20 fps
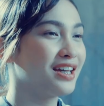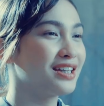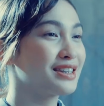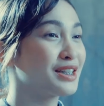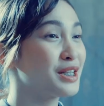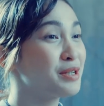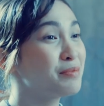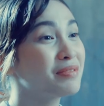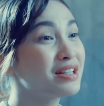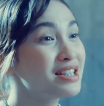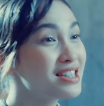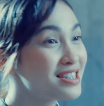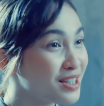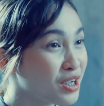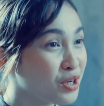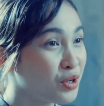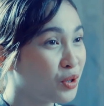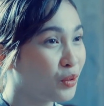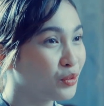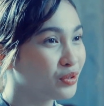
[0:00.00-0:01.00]
Three months
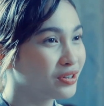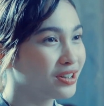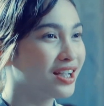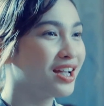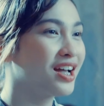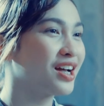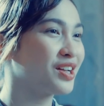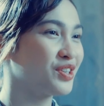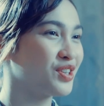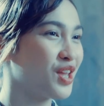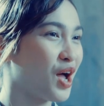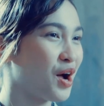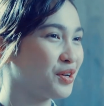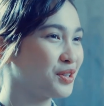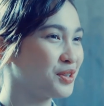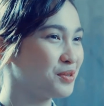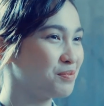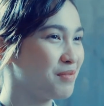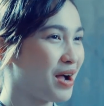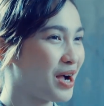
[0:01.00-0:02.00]
ago, nagkaroon ako
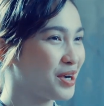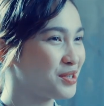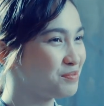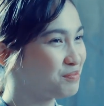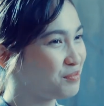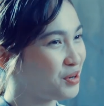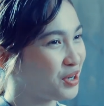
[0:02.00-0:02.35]
ng bagong